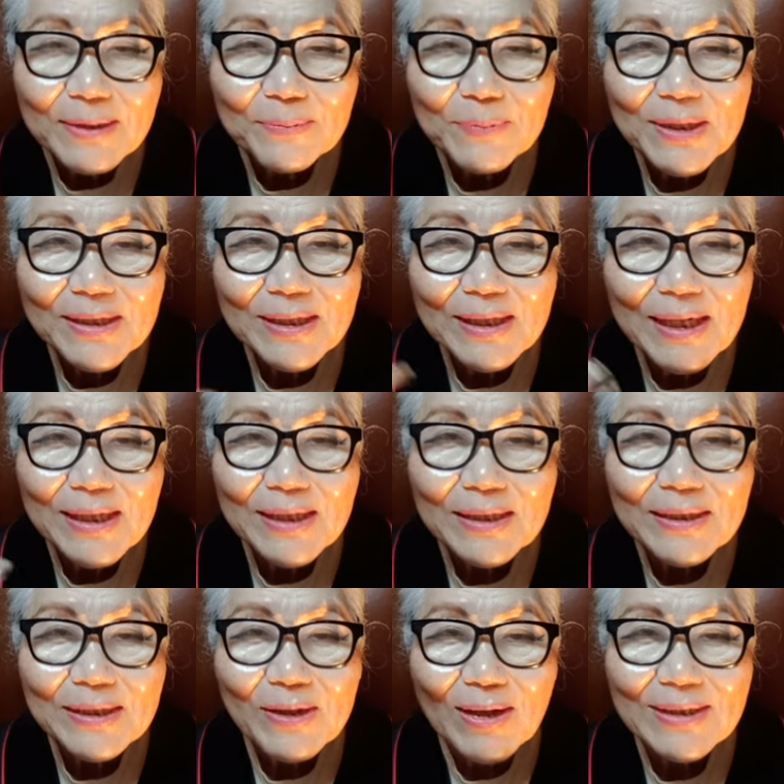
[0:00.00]

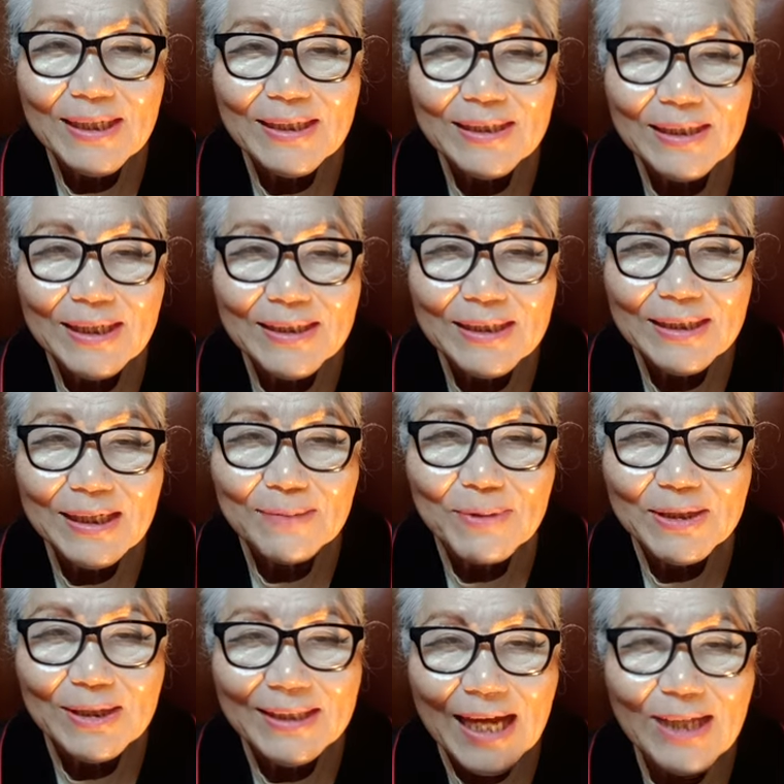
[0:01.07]
이스라엘 광야를 지나 이스라엘
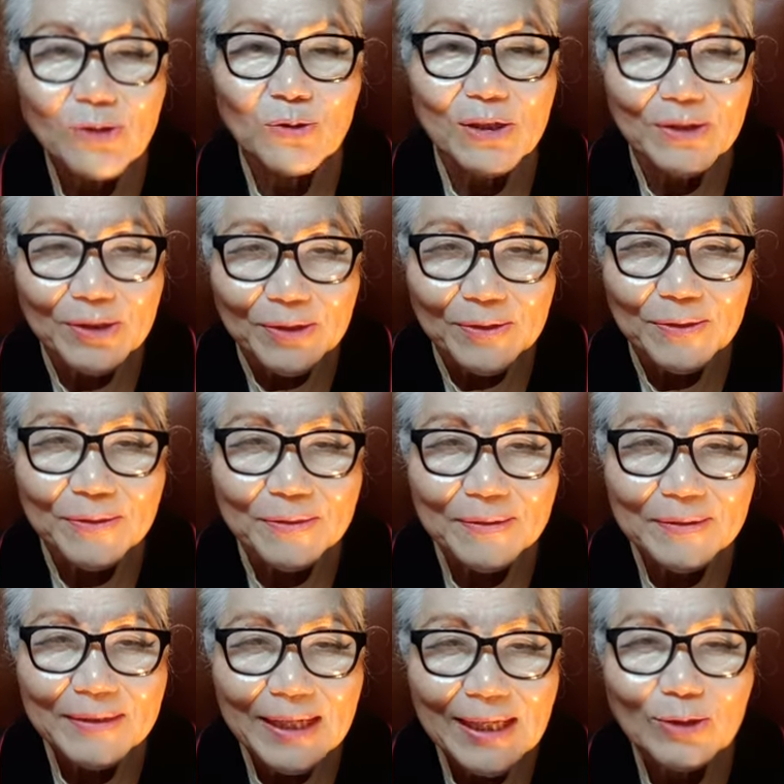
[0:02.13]
백성 다 죽였죠.
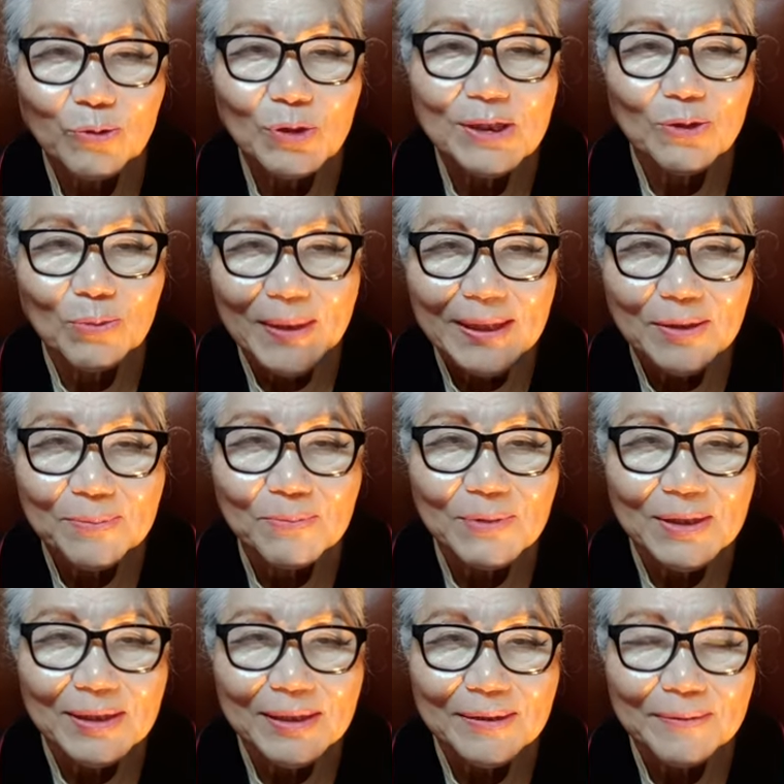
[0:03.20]
다 죽일 수밖에 없는
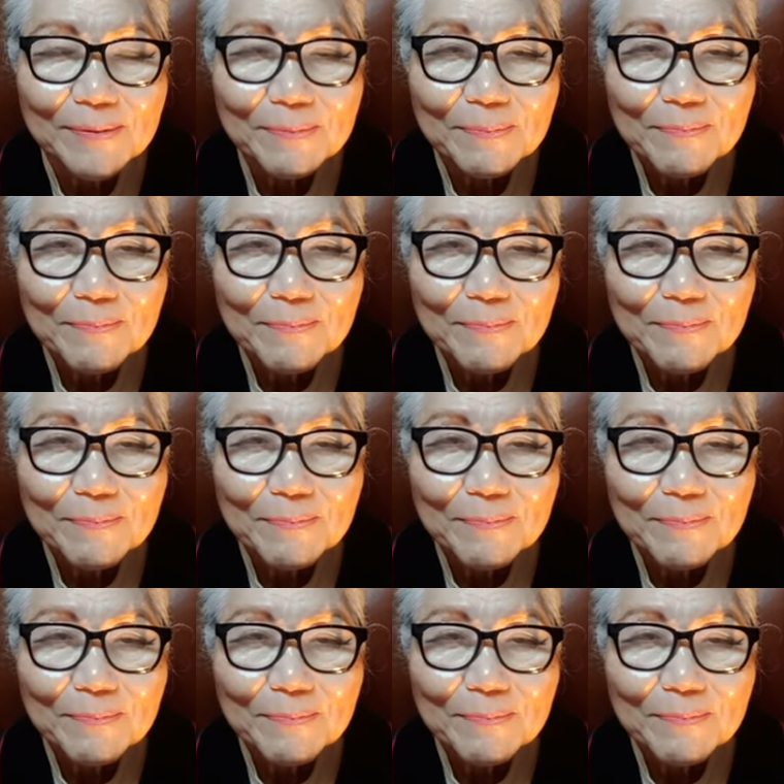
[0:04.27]
거예요.